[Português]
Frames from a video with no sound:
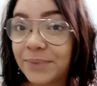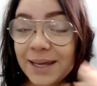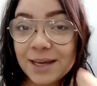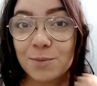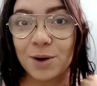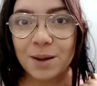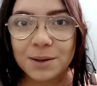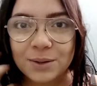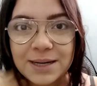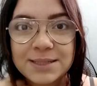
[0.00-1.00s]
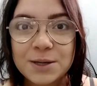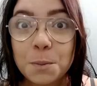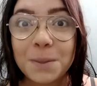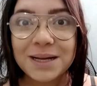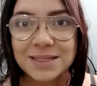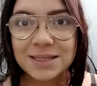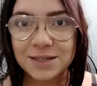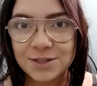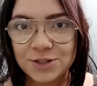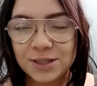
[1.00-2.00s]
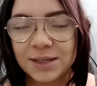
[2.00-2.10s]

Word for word: e o meu cabelo cresceu bastante.